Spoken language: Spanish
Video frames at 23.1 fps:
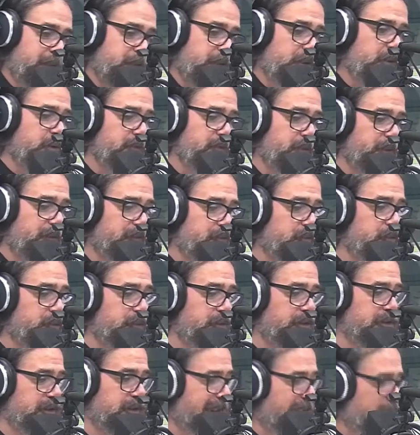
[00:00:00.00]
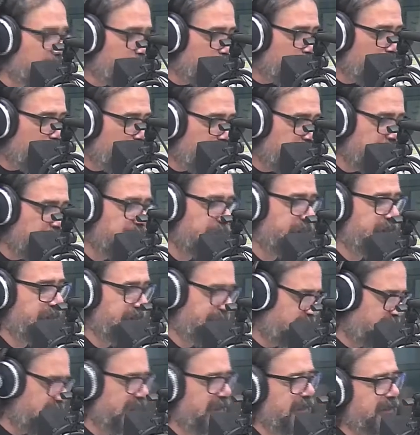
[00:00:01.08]
después de un profundo estudio
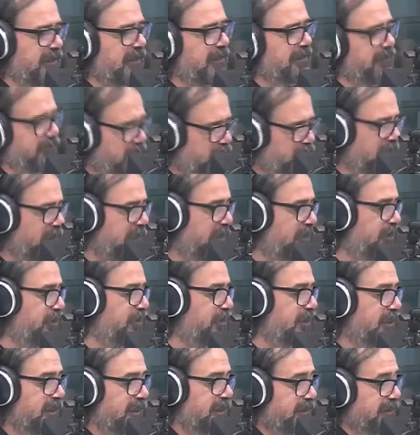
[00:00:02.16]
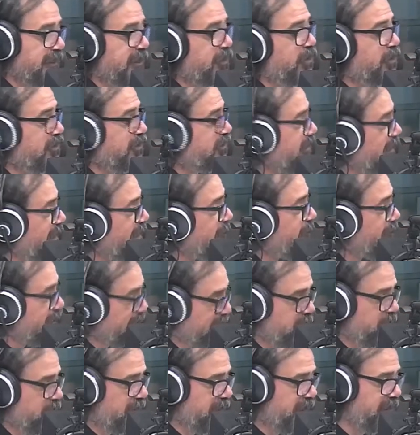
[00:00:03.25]
de fincas, de suelos, de conocer las
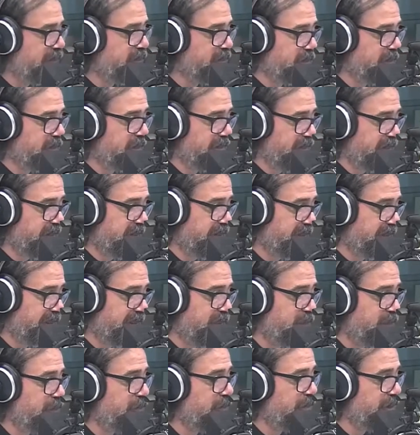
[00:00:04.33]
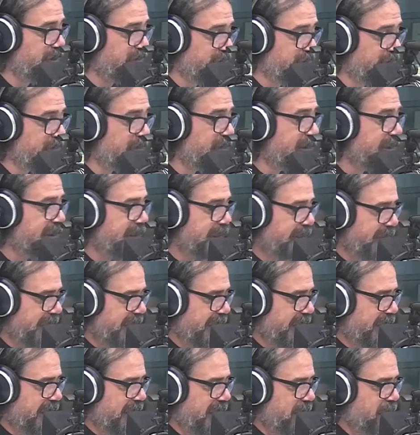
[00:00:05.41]
particularidades de, de, cada uno de ellos,
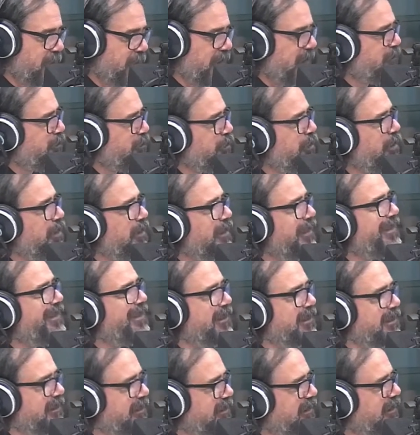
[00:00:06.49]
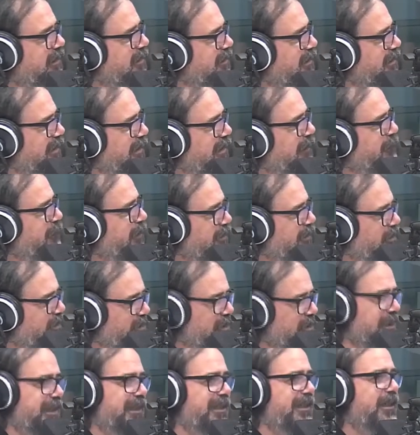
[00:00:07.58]
eh, para poder entender la
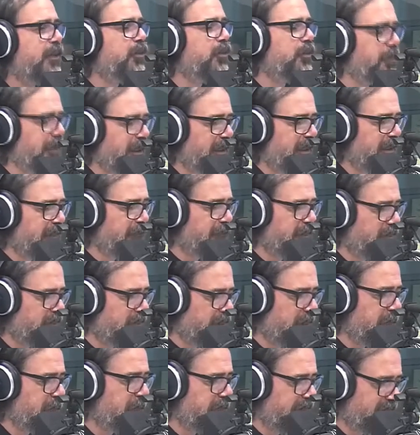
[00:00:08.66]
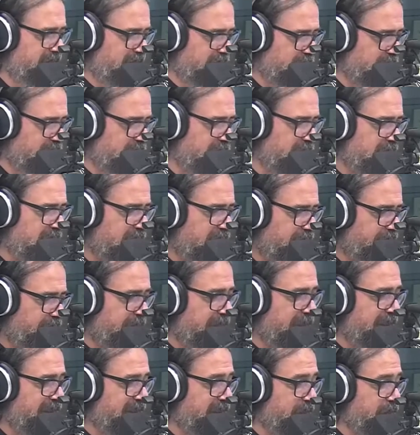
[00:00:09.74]
mejor y descubrir la mejor expresión
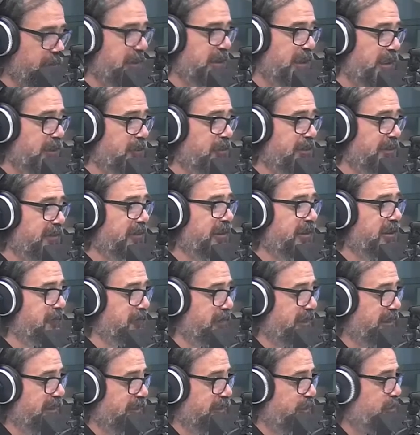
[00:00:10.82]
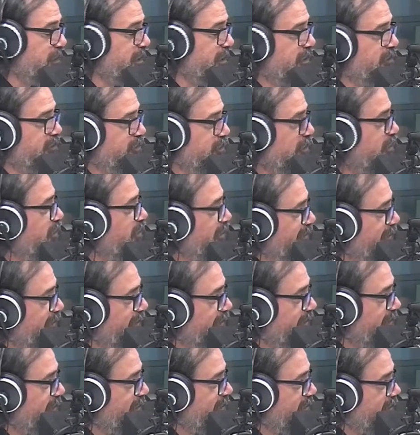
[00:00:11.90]
fila del terror. Acuérdense que para estudiar el suelo que
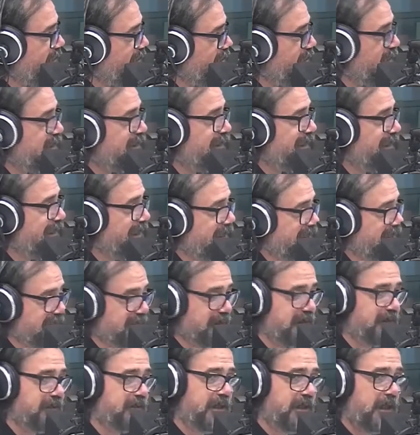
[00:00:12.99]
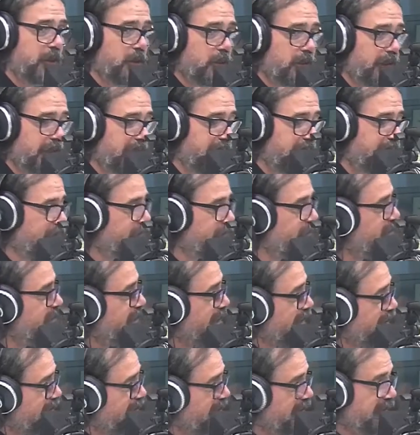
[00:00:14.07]
se hacen calicatas, agujeros
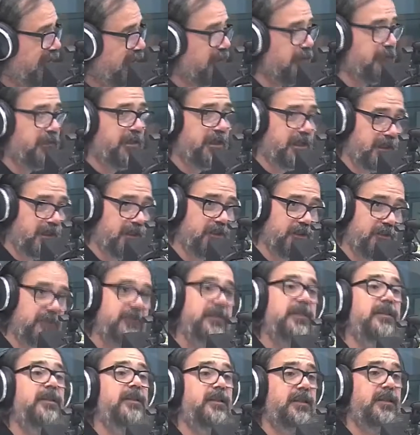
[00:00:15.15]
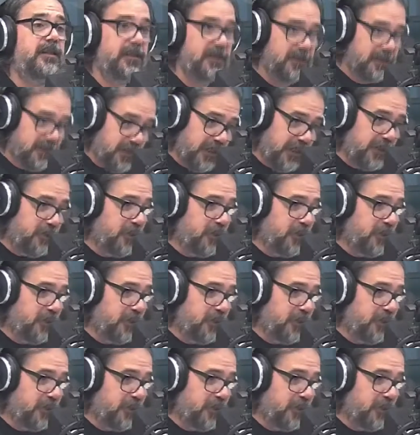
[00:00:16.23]
en, el viñedo. Ah.